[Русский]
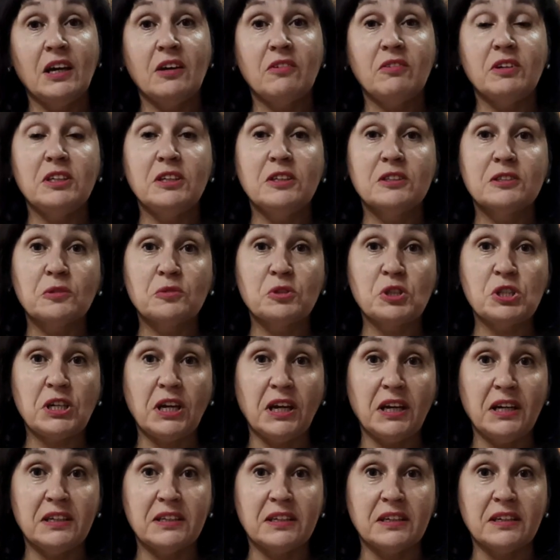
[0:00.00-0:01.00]
Ведь не
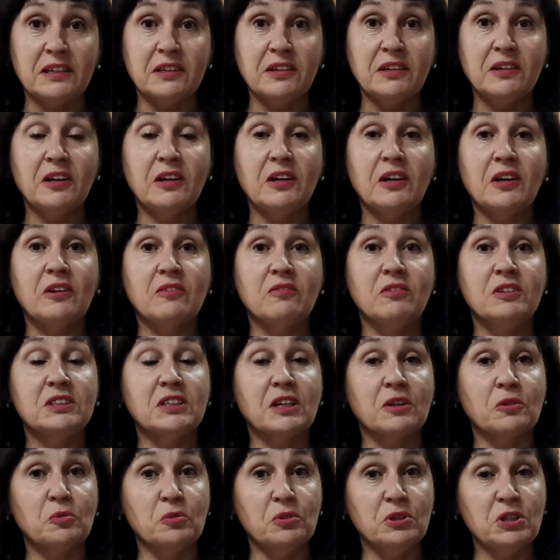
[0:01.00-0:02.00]
случайно вы
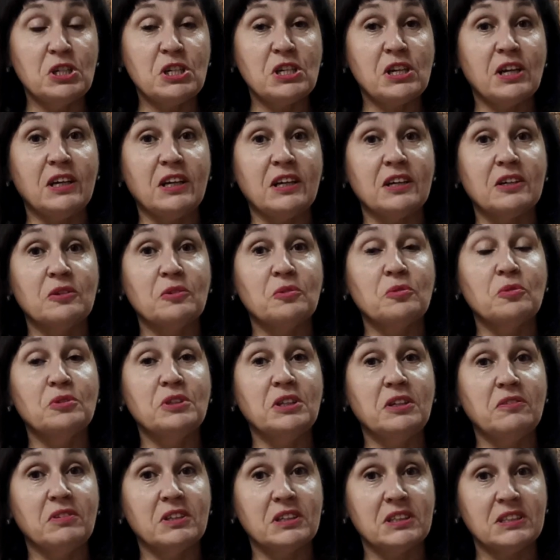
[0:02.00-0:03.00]
закончили
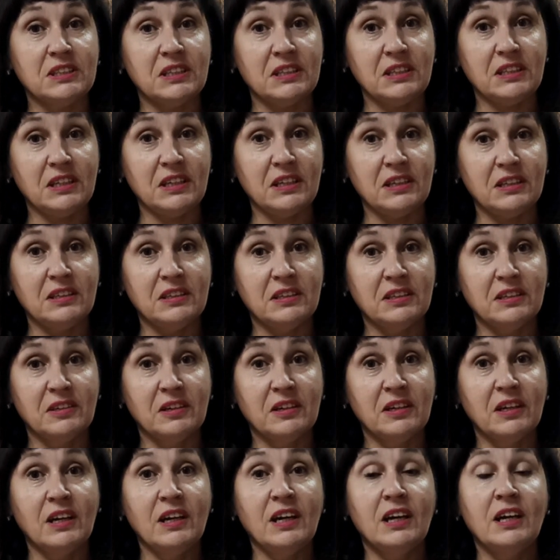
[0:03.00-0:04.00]
университет
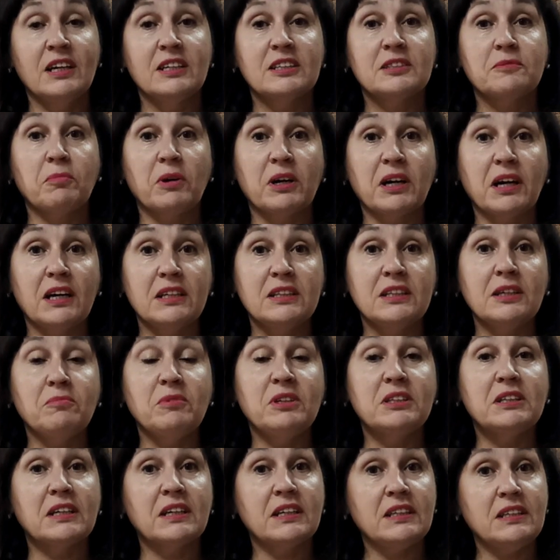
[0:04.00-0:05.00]
с
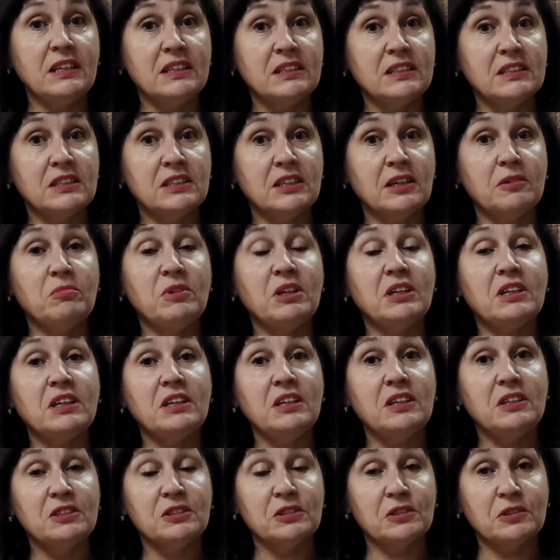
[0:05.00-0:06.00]
богатыми традициями
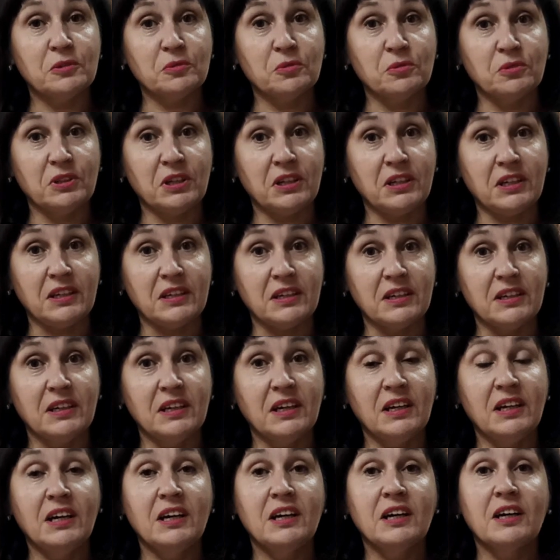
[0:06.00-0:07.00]
и историей,
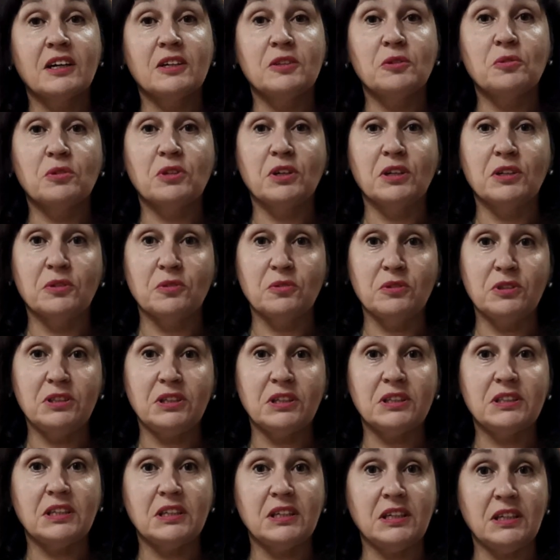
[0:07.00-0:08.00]
которая
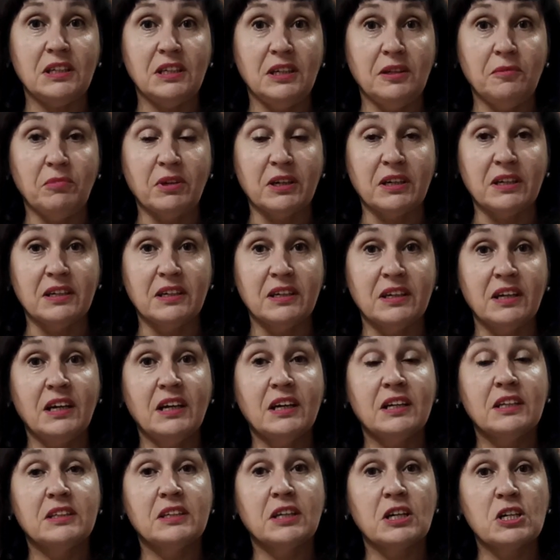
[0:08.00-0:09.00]
носит имя
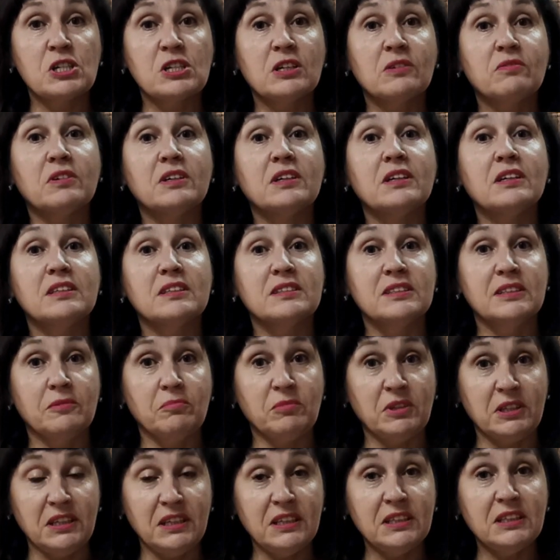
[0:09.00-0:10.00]
нашего
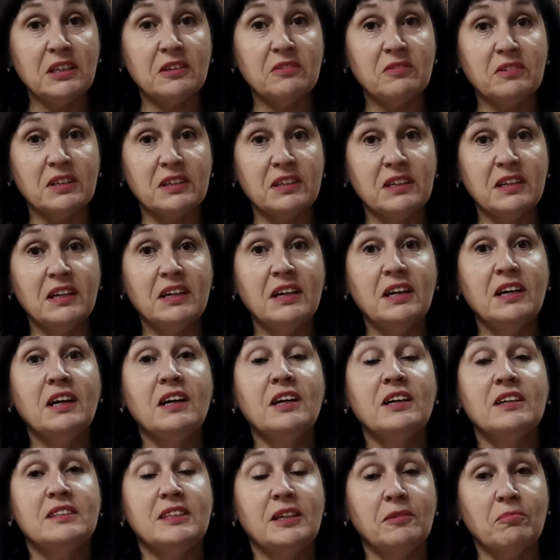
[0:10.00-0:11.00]
знаменитого
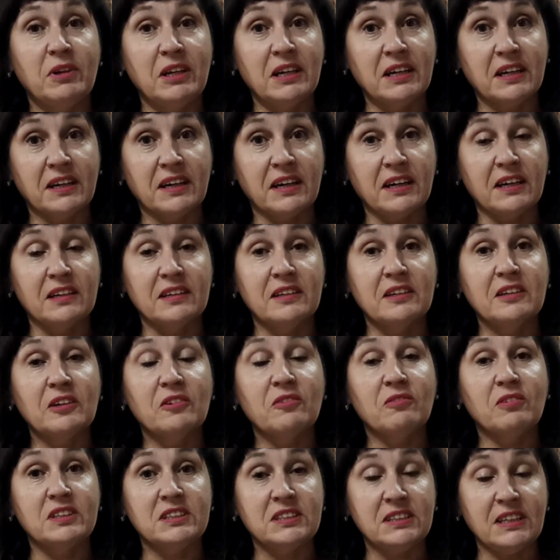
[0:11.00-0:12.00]
земляка
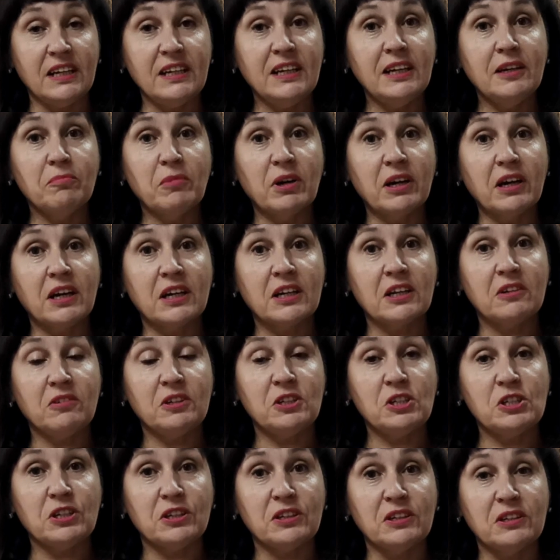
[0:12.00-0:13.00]
Василия
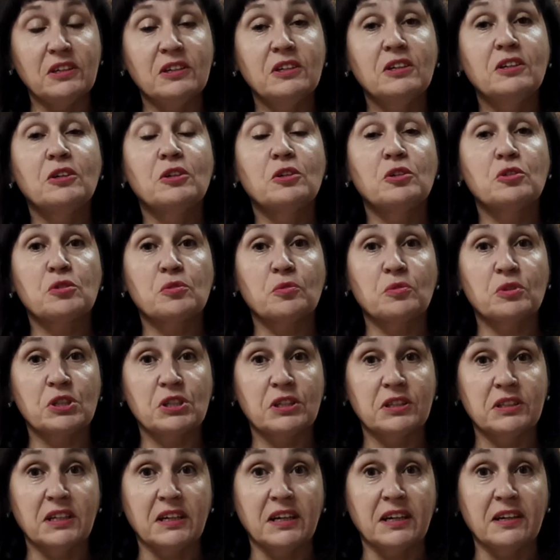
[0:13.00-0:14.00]
Макаровича
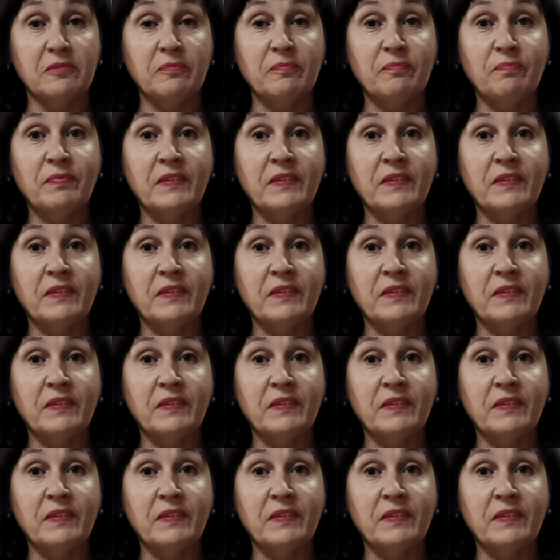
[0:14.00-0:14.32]
Шукшина,